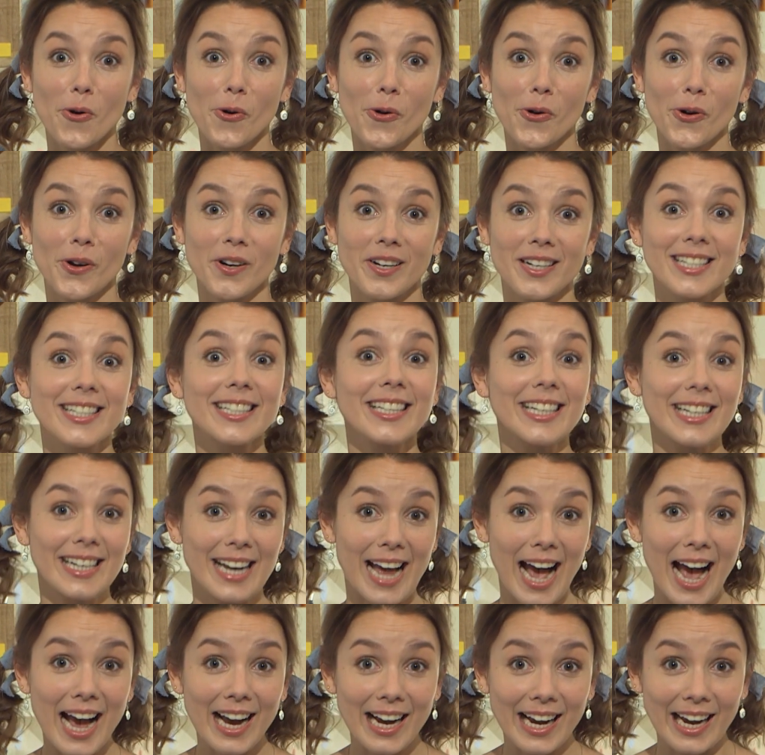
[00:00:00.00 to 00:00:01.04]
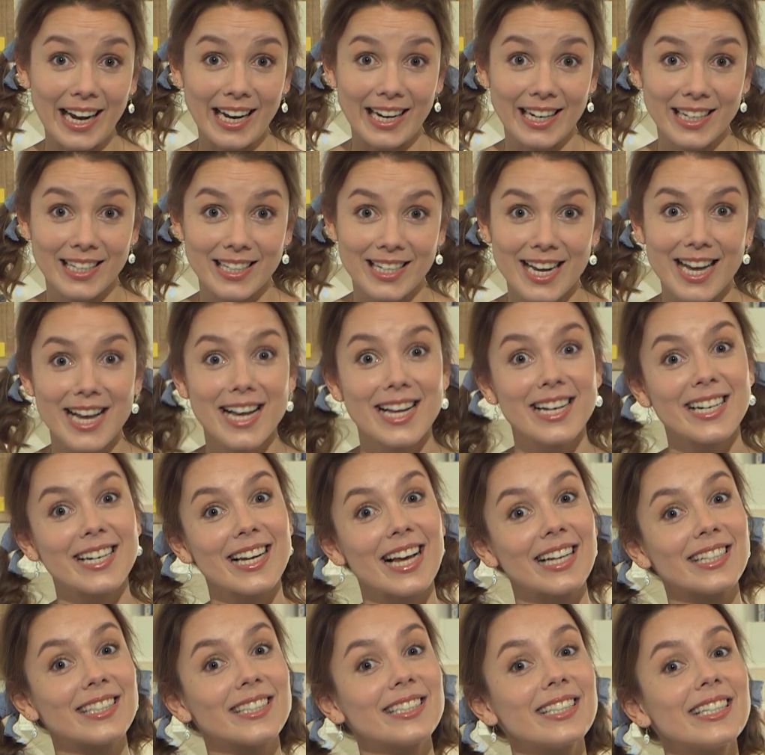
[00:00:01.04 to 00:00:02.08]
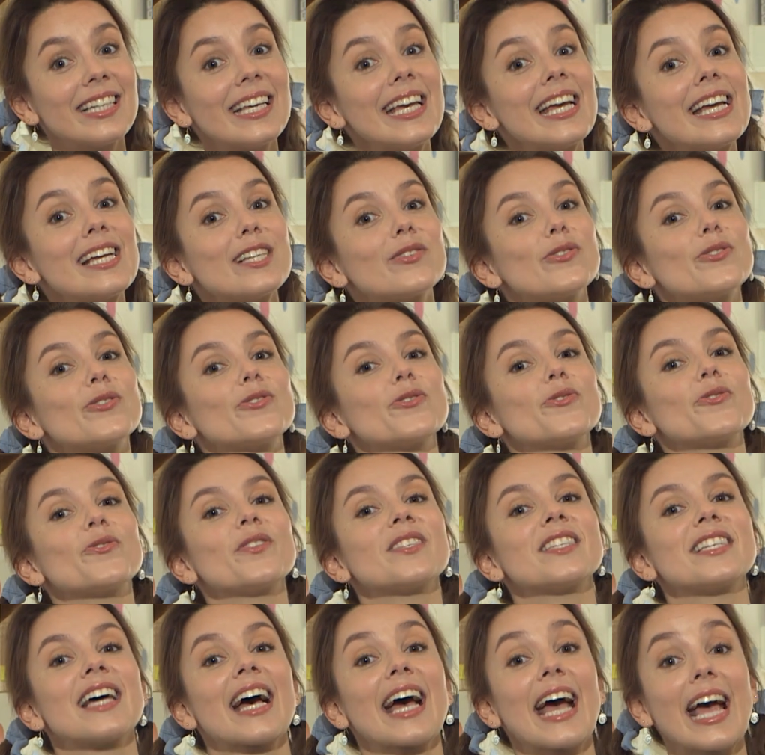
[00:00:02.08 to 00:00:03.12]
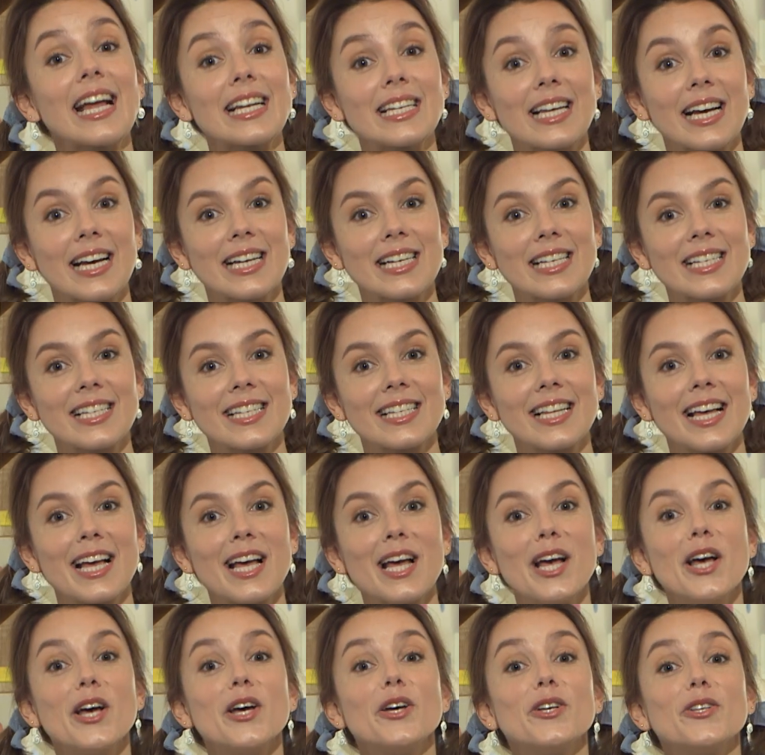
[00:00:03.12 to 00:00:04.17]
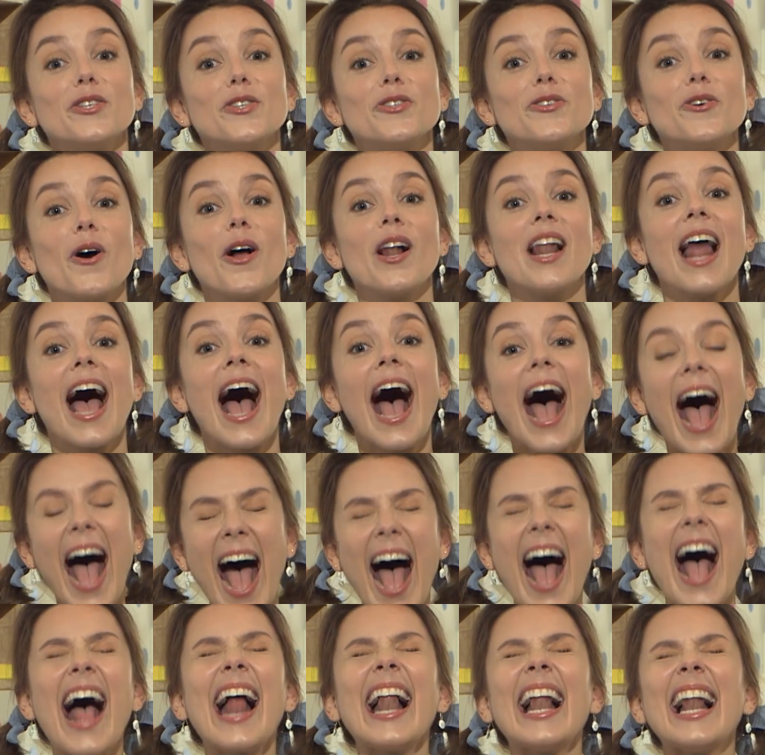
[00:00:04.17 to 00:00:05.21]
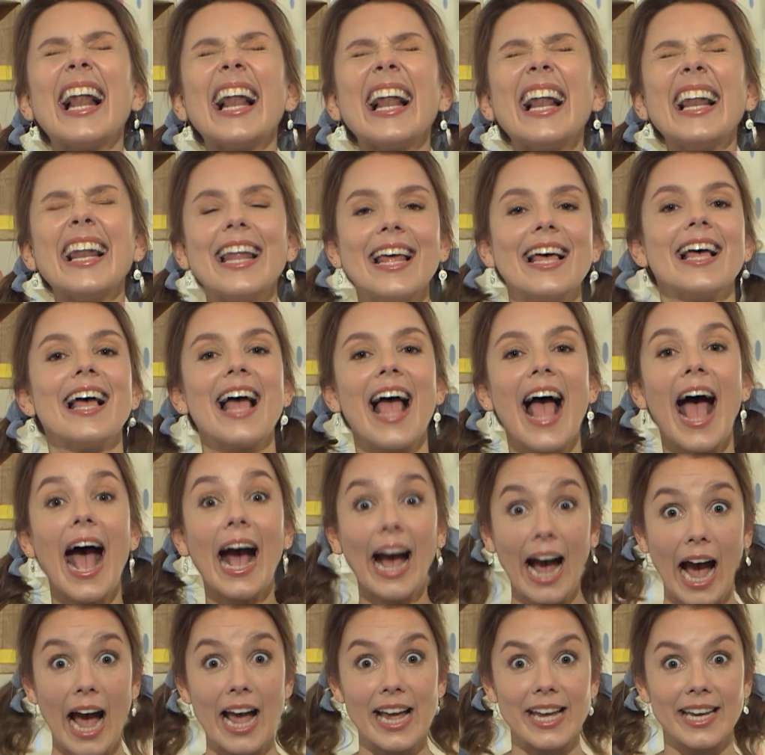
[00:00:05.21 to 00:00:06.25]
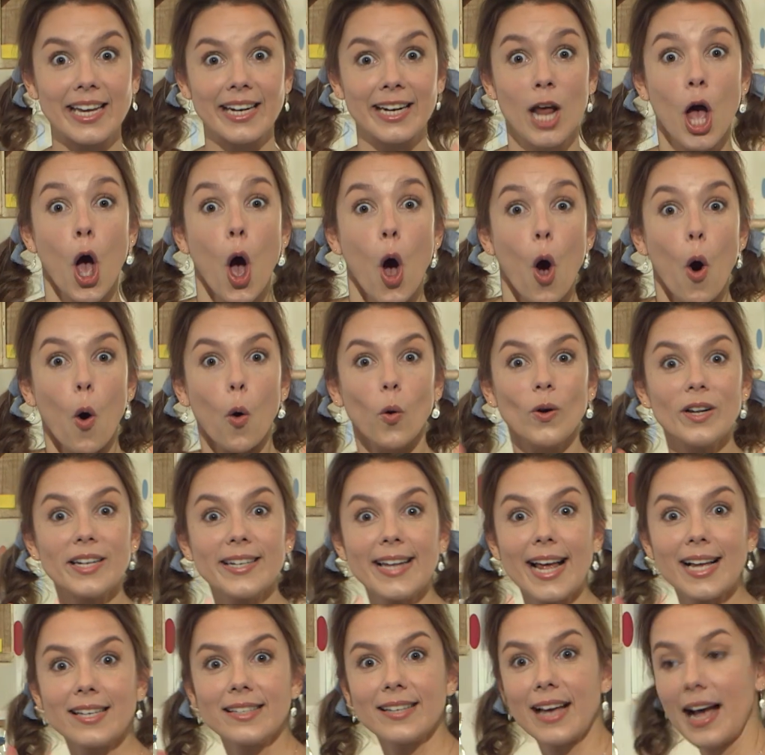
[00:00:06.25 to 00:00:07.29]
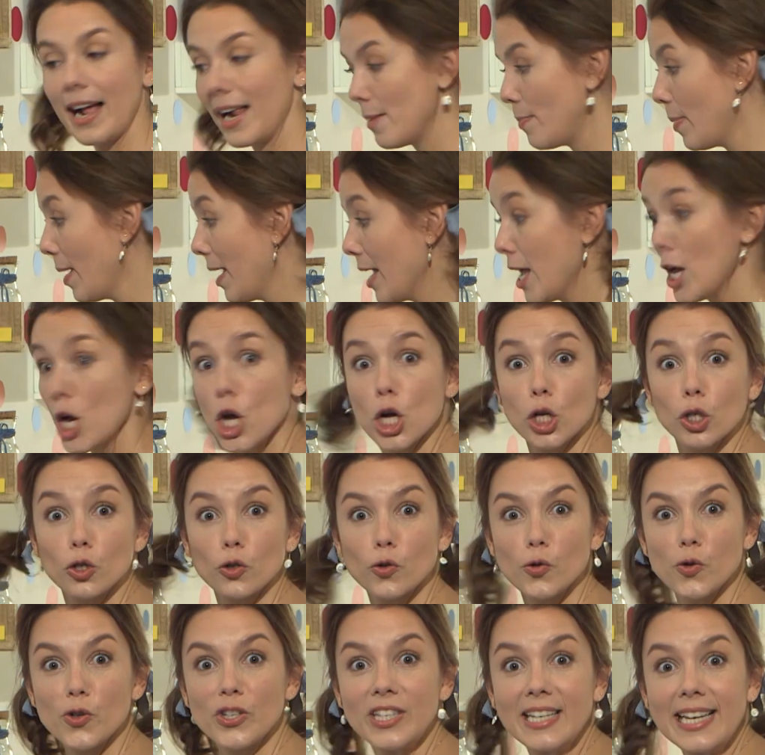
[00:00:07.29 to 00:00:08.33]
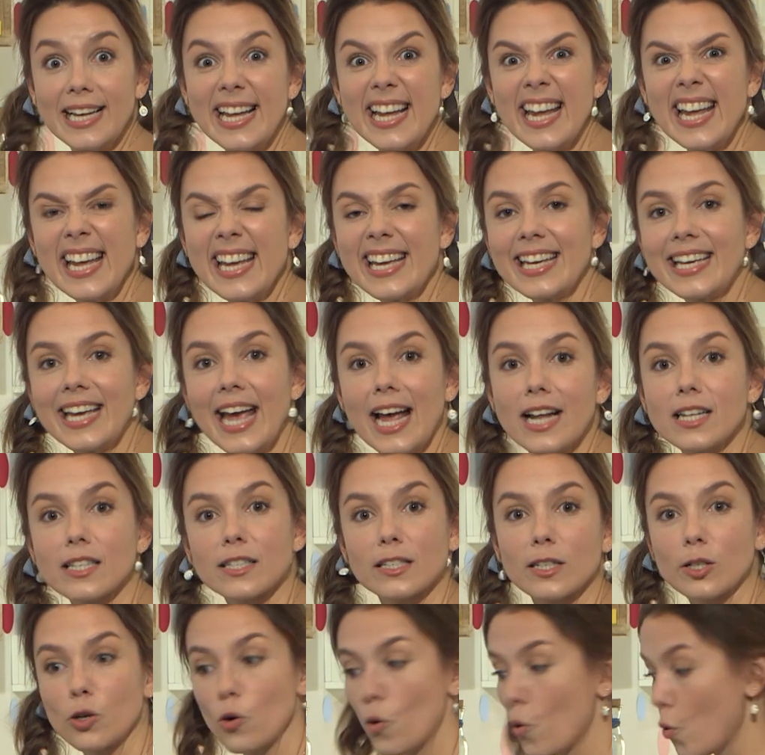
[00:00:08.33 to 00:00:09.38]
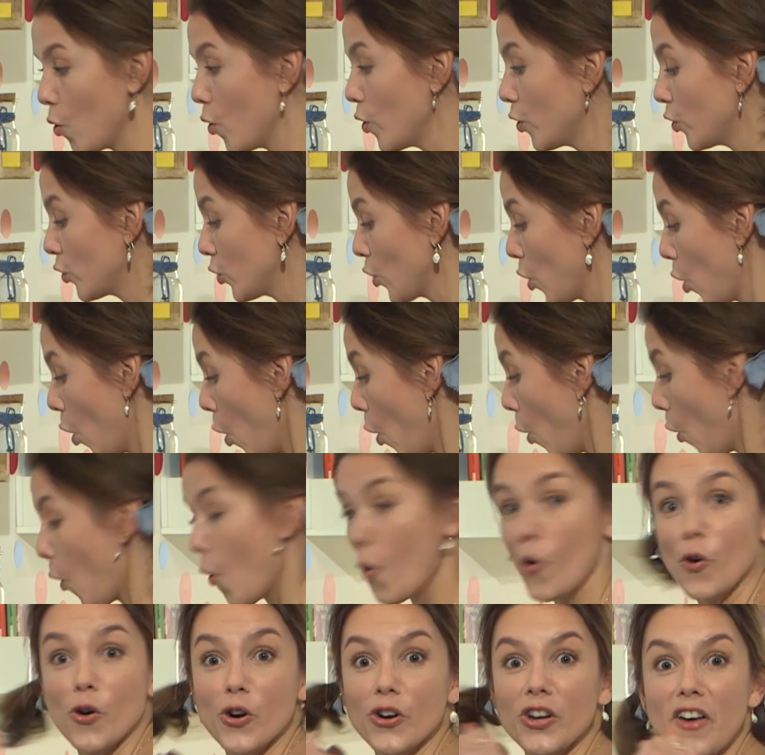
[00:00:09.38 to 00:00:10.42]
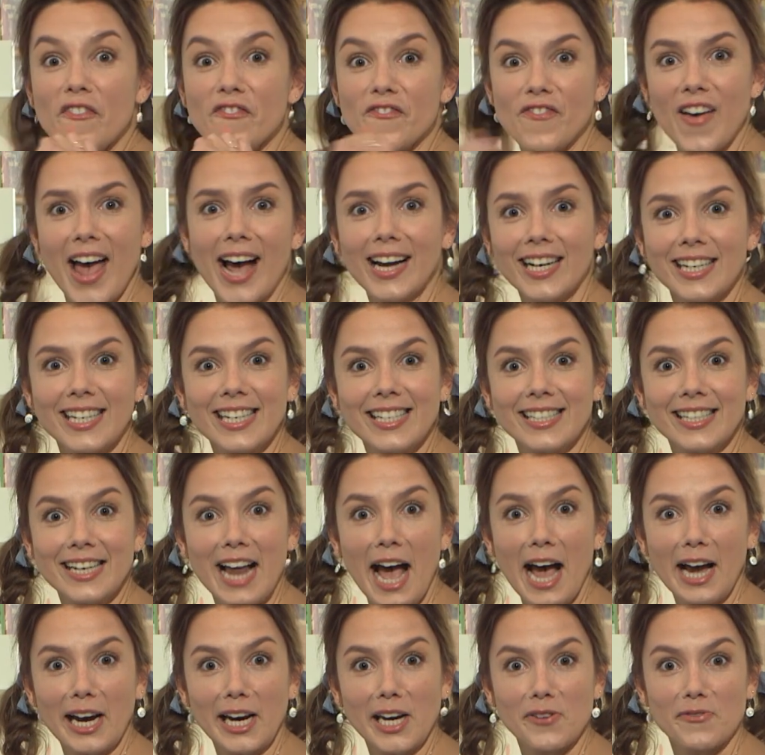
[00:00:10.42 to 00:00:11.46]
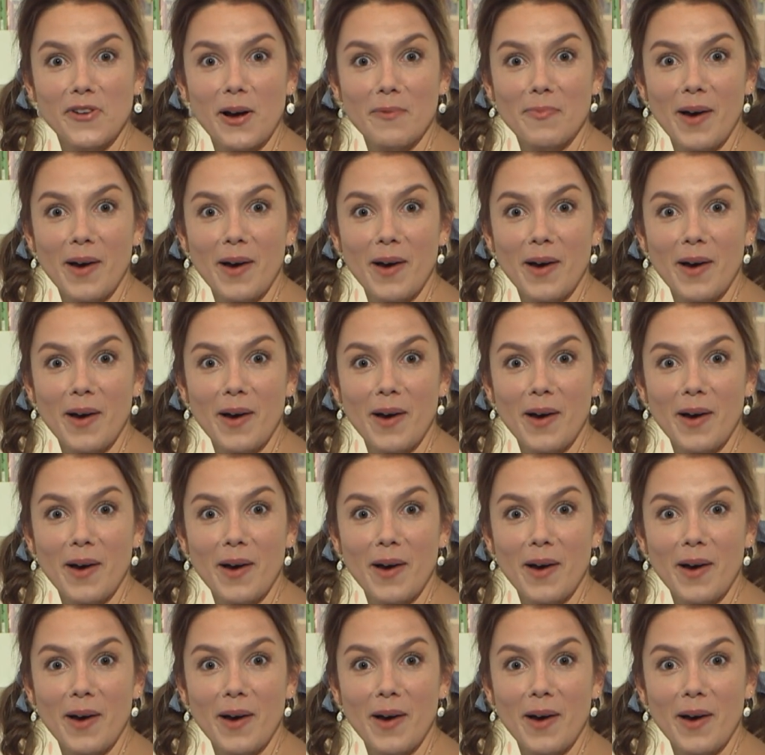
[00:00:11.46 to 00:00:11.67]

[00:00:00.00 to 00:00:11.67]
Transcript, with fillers: Und die Nachricht, dass Jesus unser Retter ist, soll alle erreichen. Und deshalb düse ich jetzt los und werde diese Nachricht